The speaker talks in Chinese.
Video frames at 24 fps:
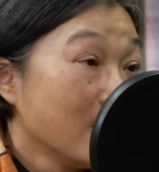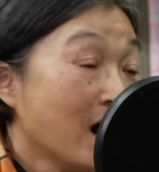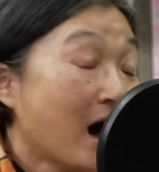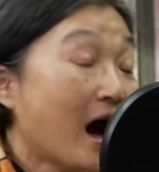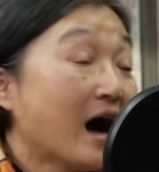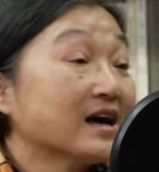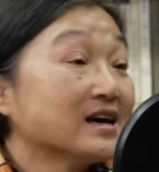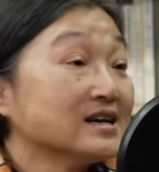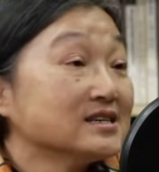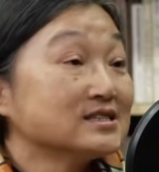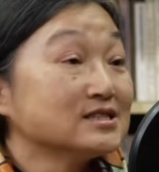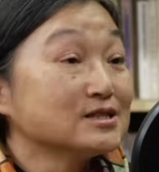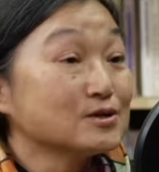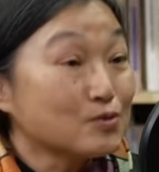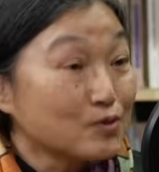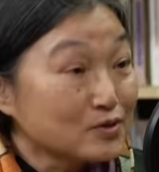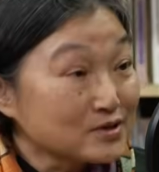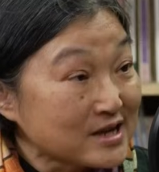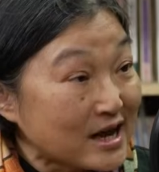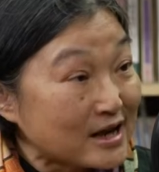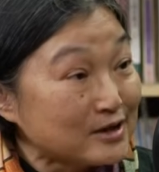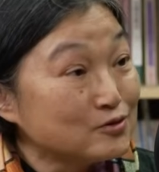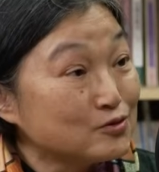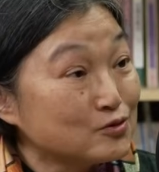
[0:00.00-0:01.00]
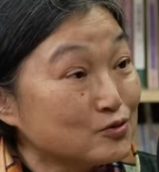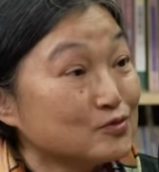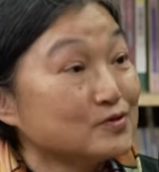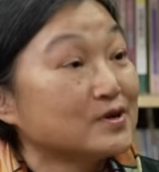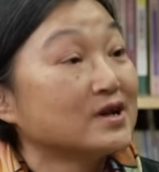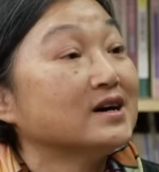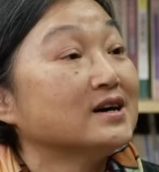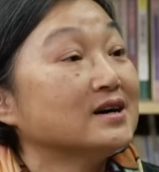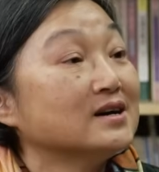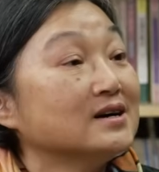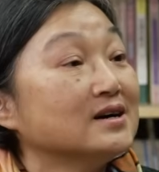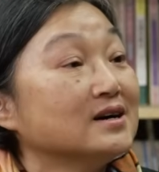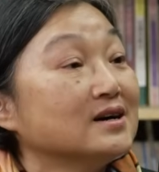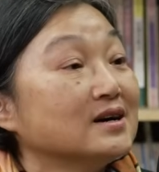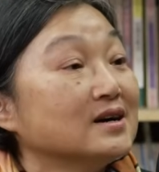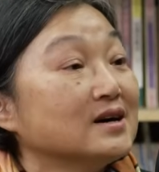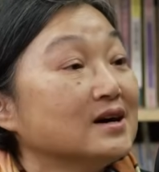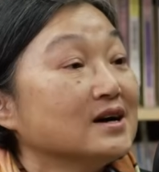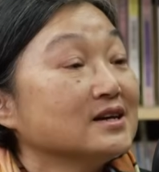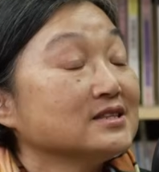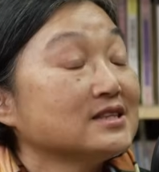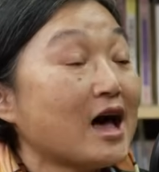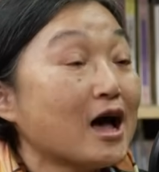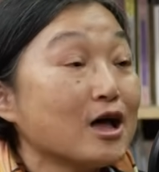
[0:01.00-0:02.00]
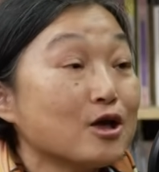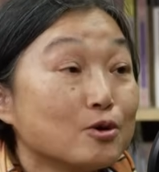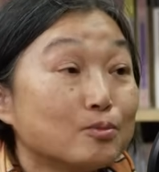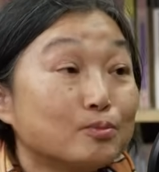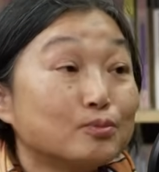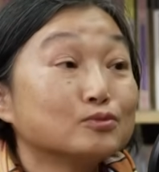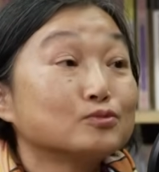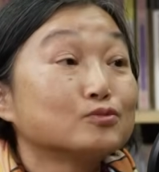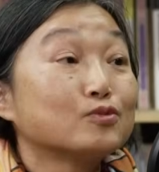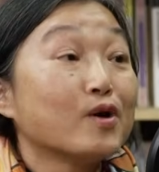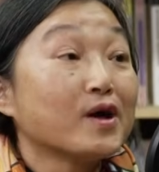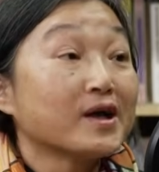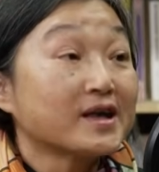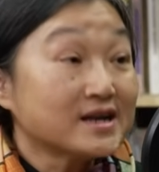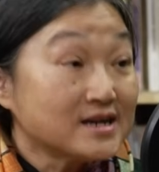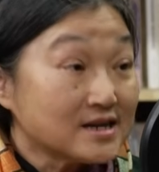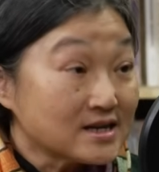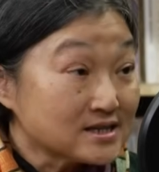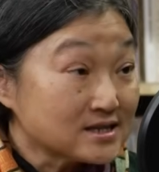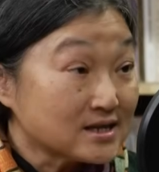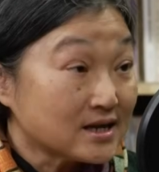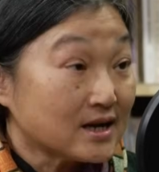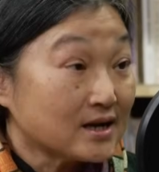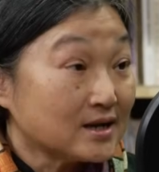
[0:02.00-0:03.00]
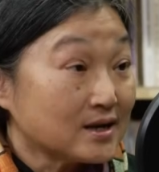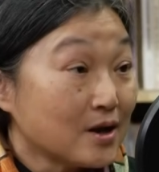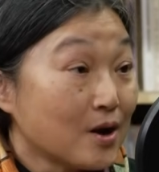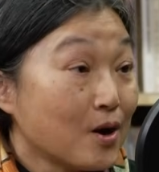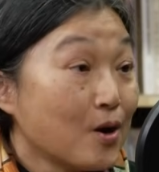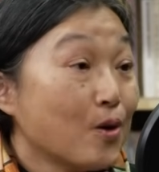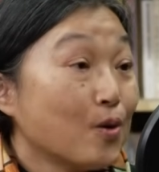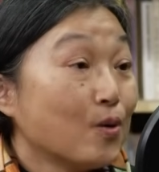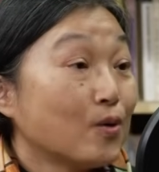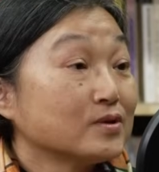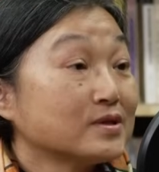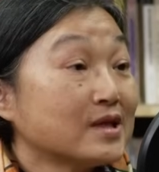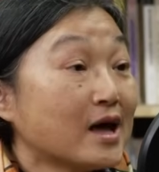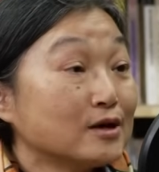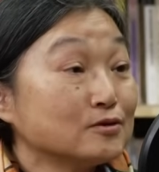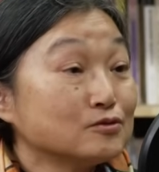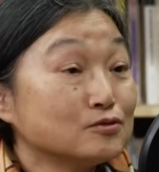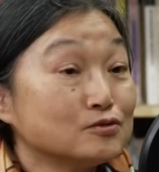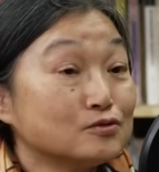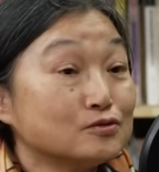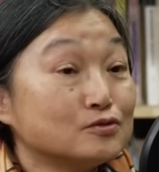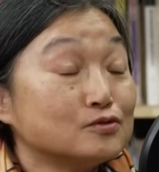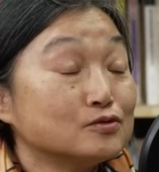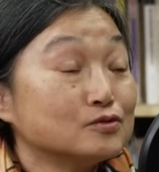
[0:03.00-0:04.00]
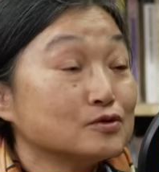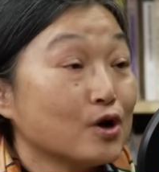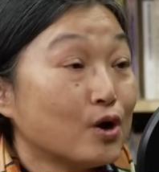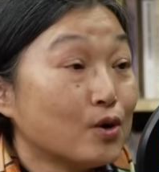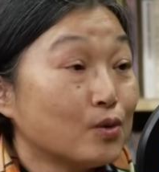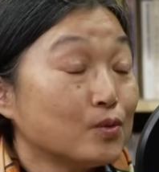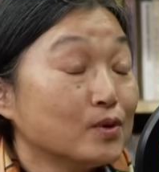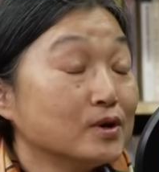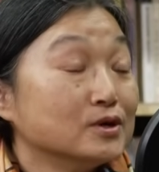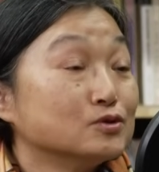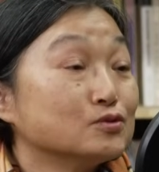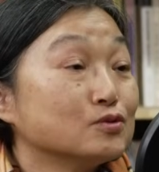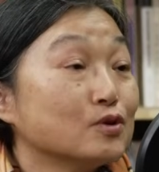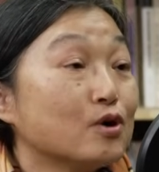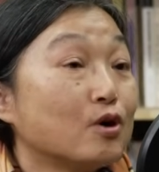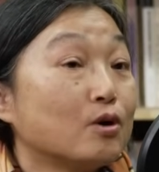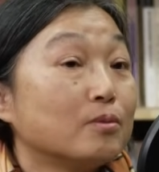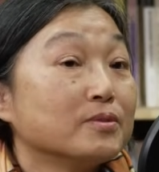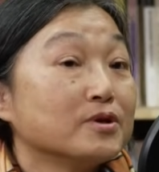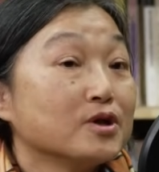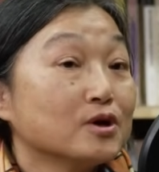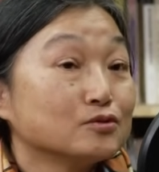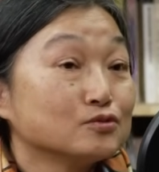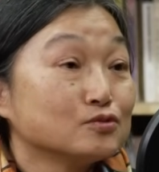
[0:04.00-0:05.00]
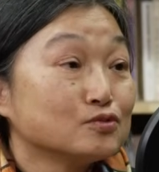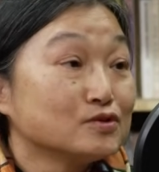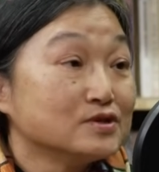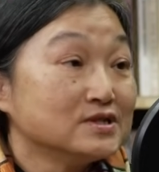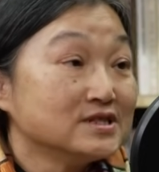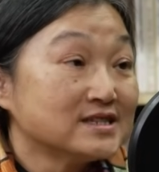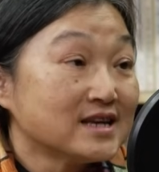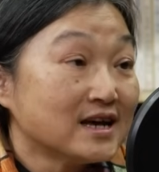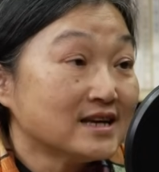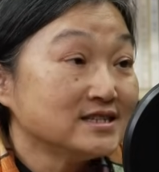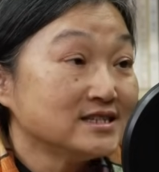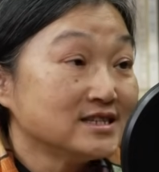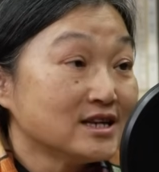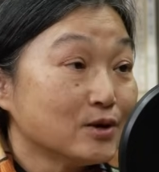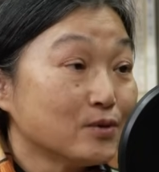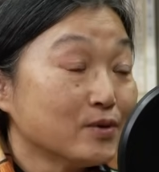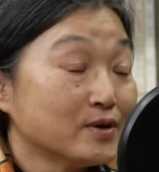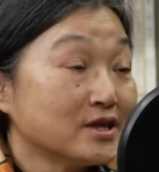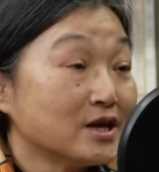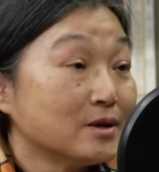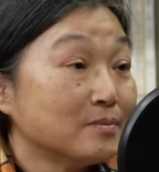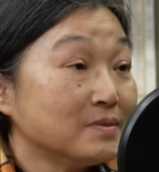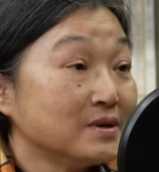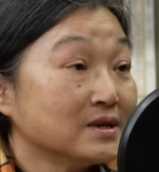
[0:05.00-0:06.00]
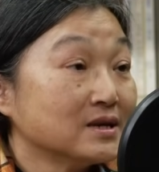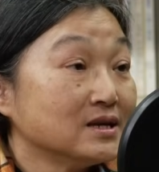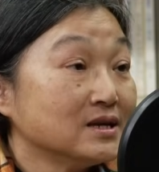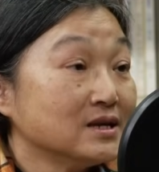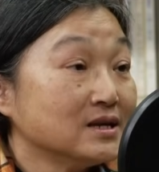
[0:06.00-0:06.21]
啊，可是国产署呢，它也不对个人。我当初有问说，我们用初音山协会的名